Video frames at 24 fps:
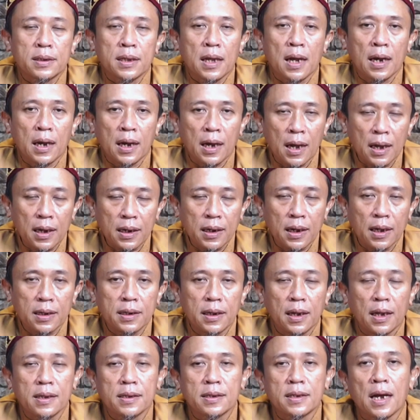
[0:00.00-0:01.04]
sang kakak
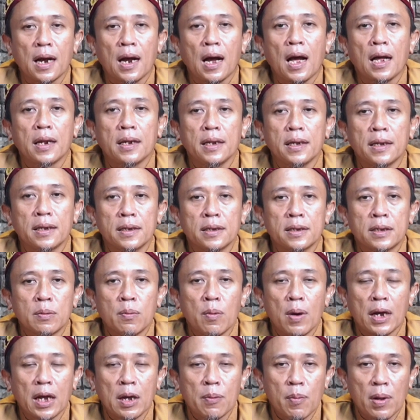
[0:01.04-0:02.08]
dengan sang adik
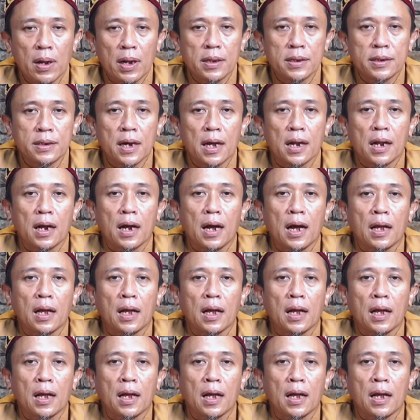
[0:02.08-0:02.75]
sebagaimana jarak